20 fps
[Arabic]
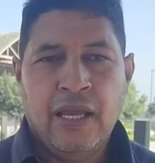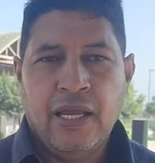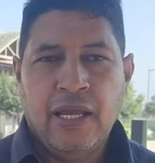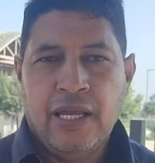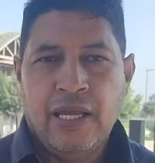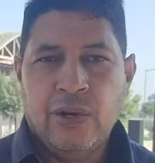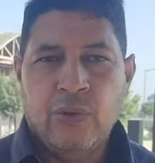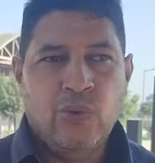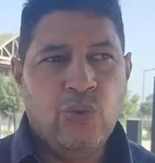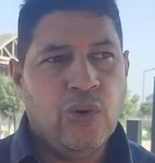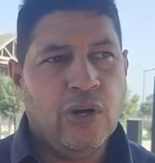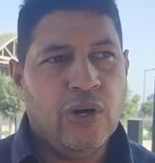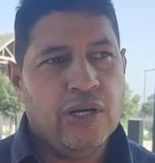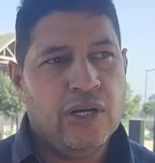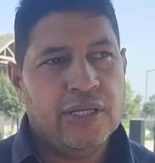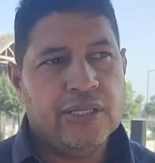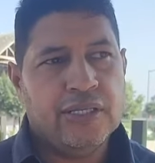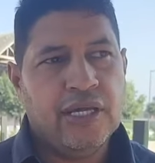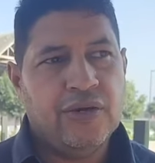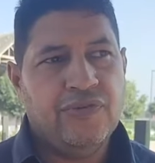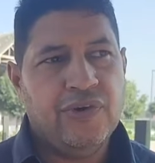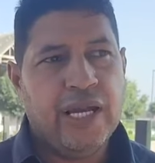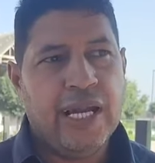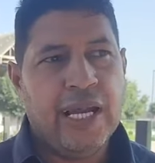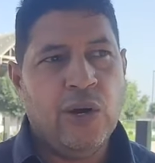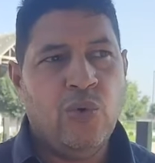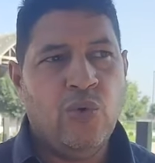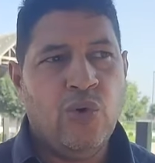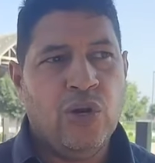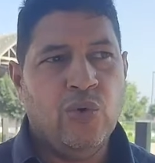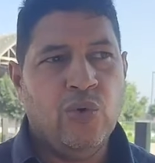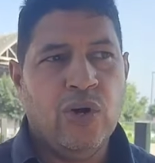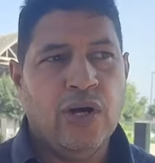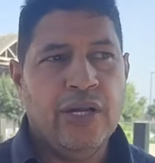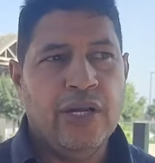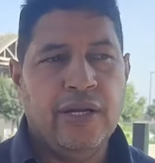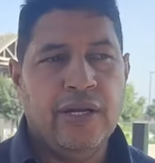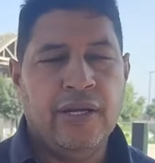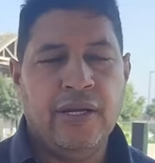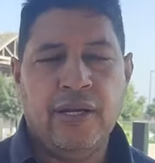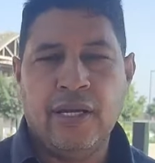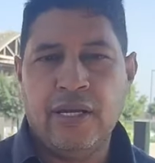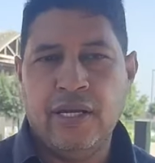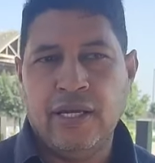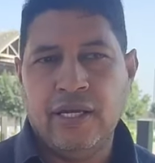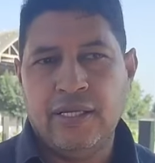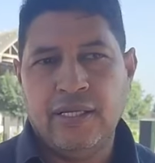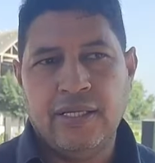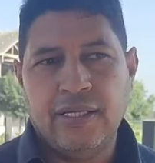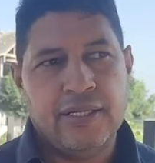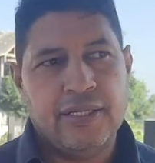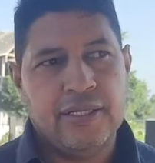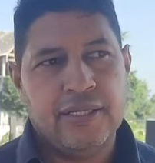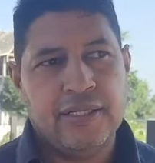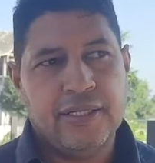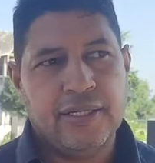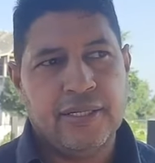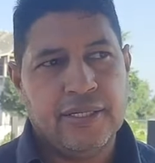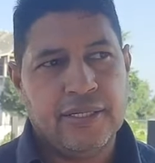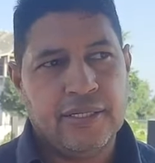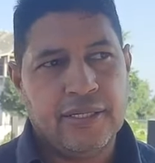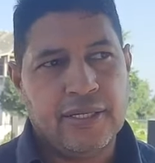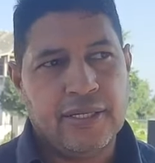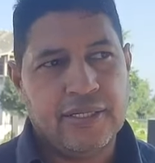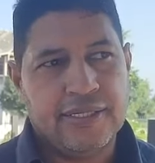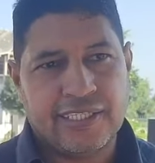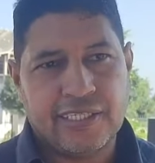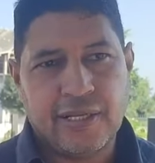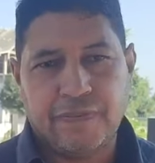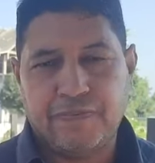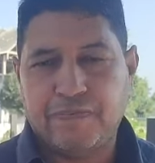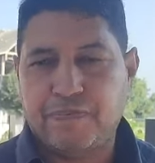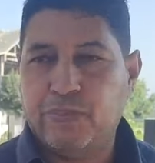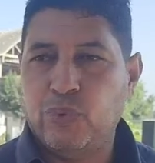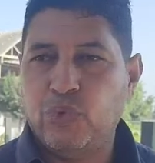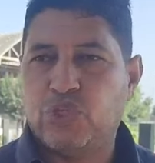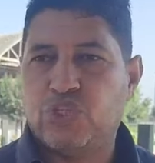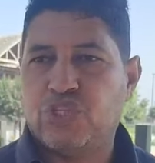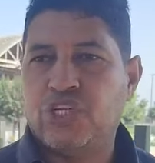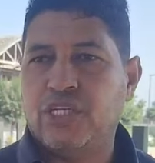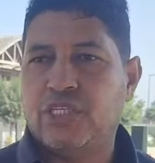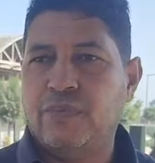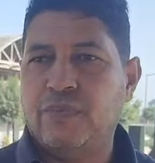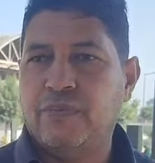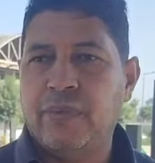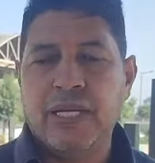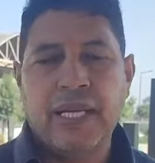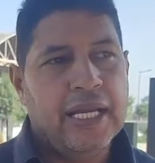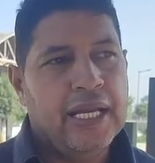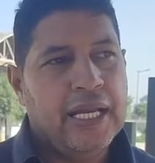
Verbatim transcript: هو الدافع الاول هو ان السب والشتم